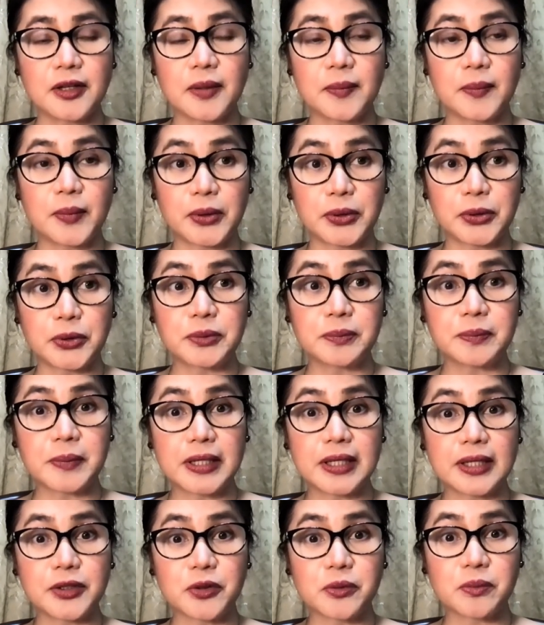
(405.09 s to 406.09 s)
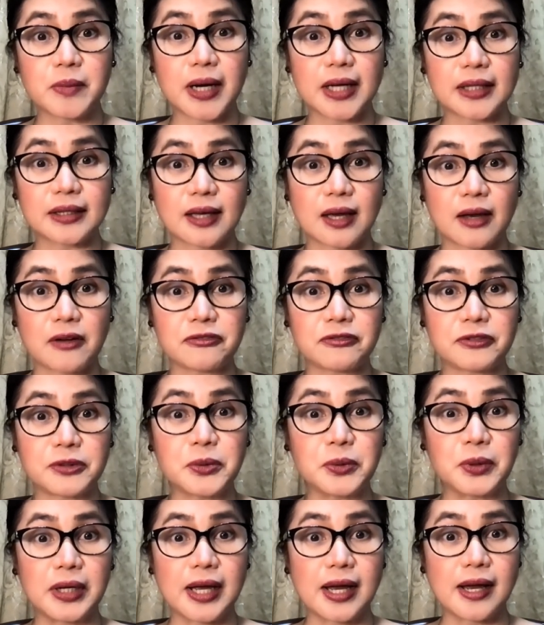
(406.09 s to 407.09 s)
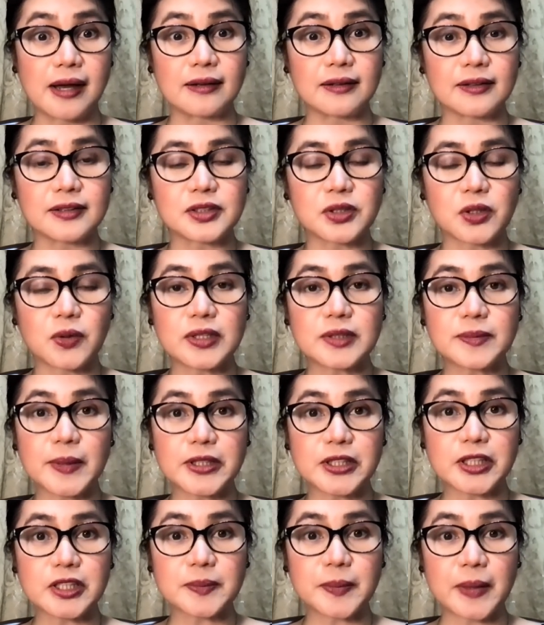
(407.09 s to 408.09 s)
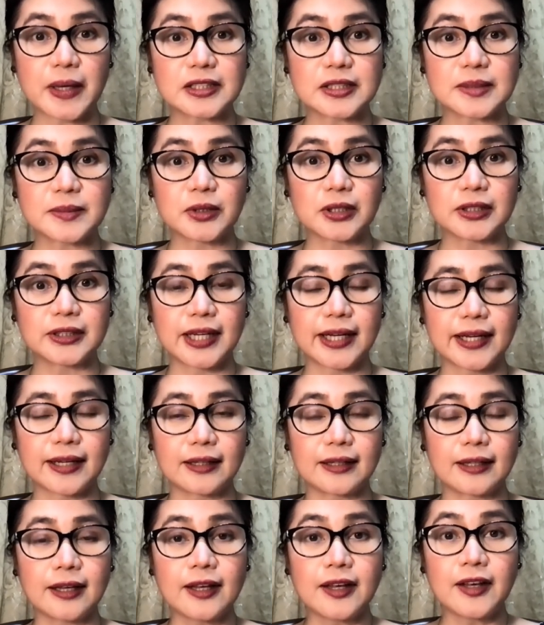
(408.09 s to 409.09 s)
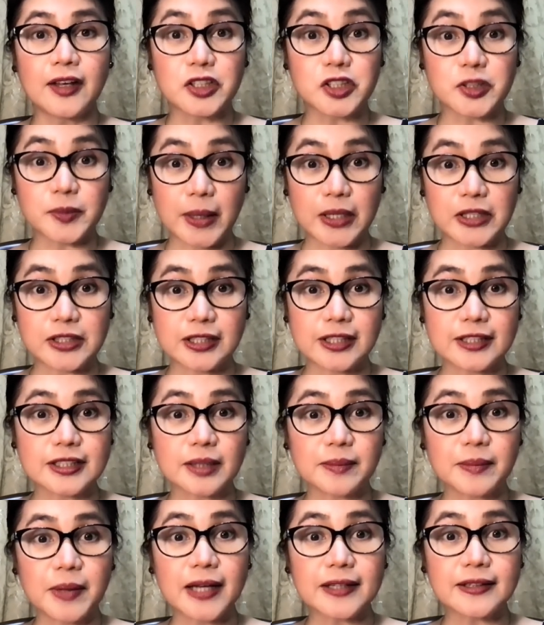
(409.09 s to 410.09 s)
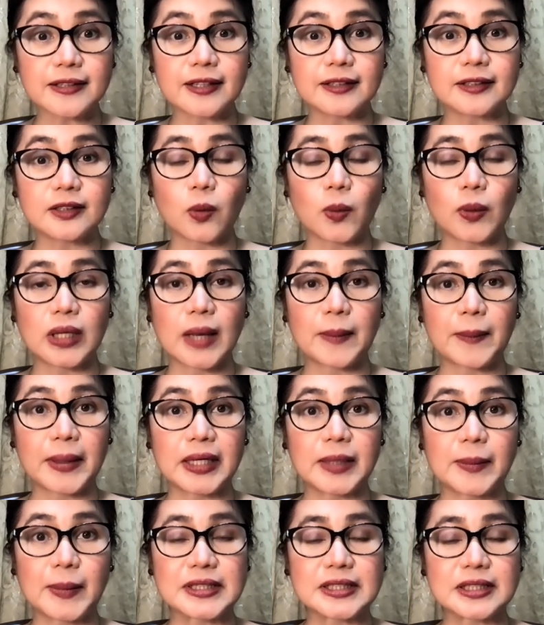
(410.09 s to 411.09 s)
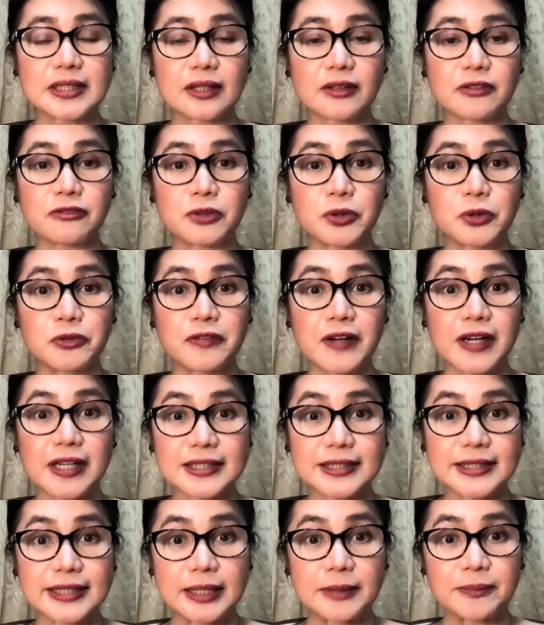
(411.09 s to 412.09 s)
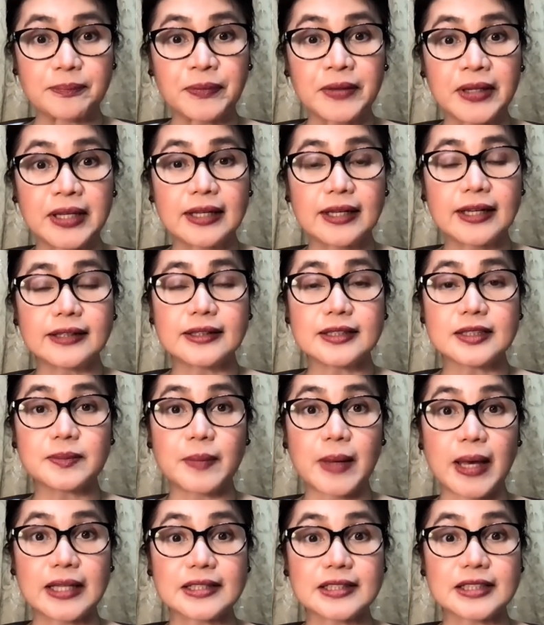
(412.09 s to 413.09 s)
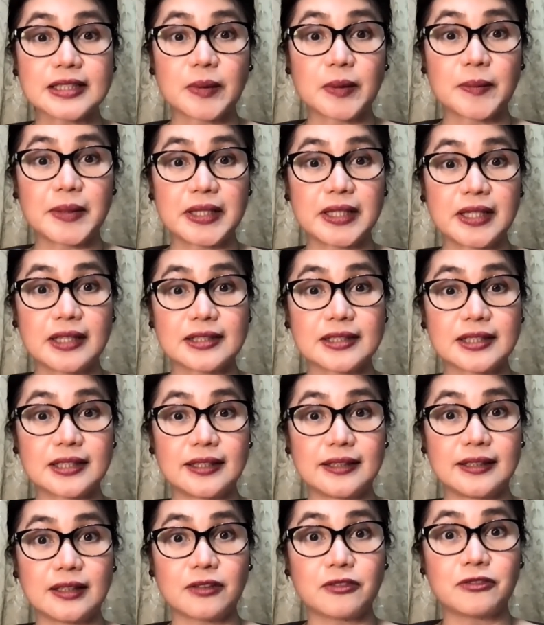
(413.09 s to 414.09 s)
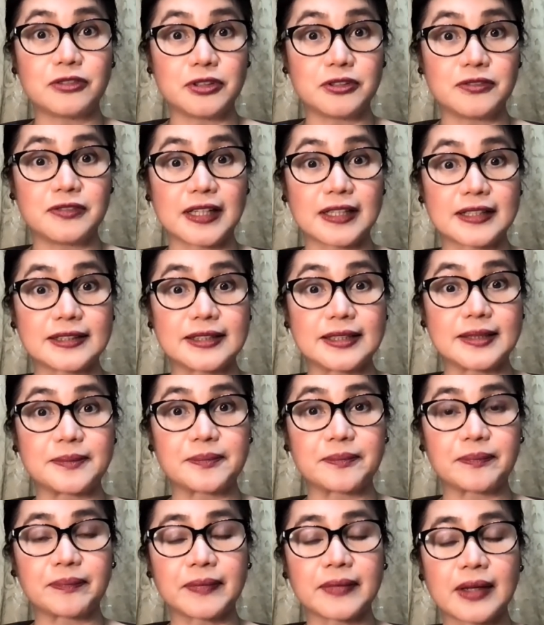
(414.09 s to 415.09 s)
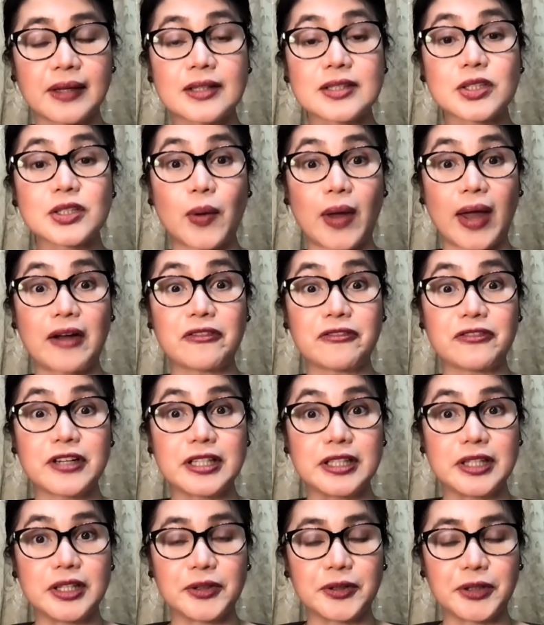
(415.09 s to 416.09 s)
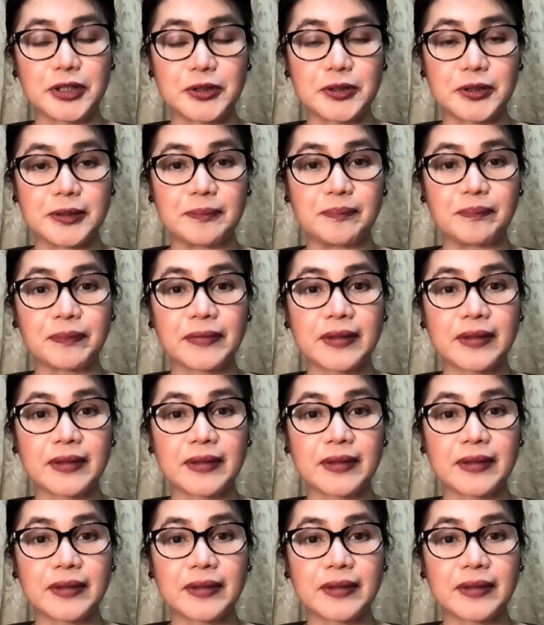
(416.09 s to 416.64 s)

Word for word: Pero yun pala, yung bata, flu lang. So as much as possible, dahil especially sa bata na wala pa naman silang flu vaccine, it is best na mabigyan sila ng flu vaccine. So every year yun.